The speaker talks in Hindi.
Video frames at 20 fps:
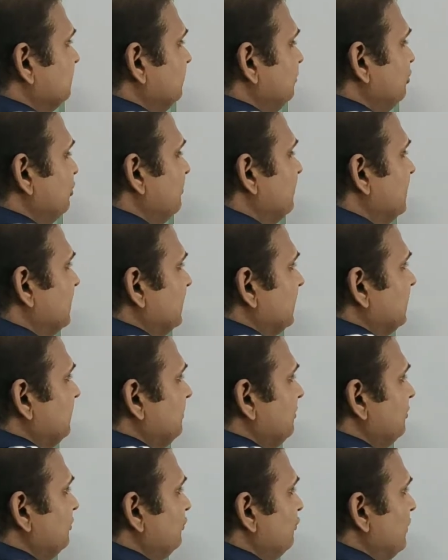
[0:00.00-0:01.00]
जो हमारा कि
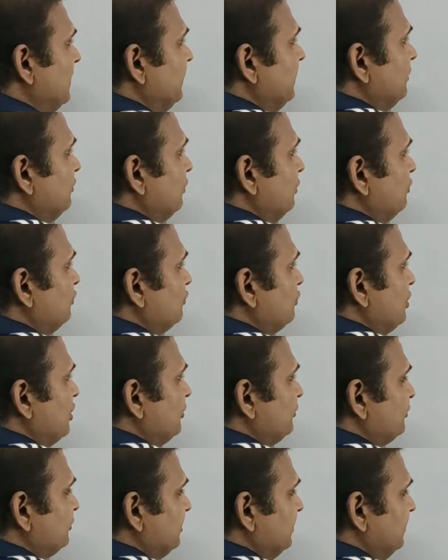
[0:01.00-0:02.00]
y इक्वल टू
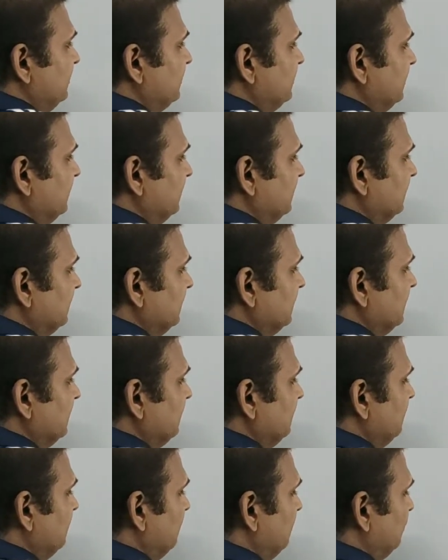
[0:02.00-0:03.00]
कॉन्स्टेंट है
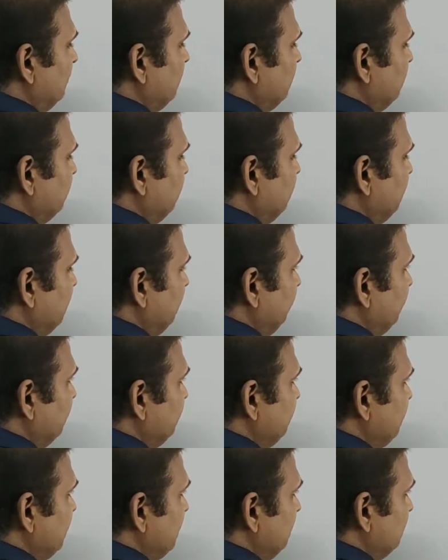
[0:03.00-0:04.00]
और ये
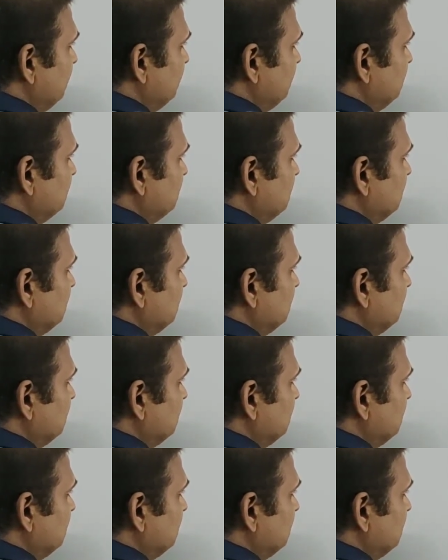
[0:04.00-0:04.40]
हमें दिया हो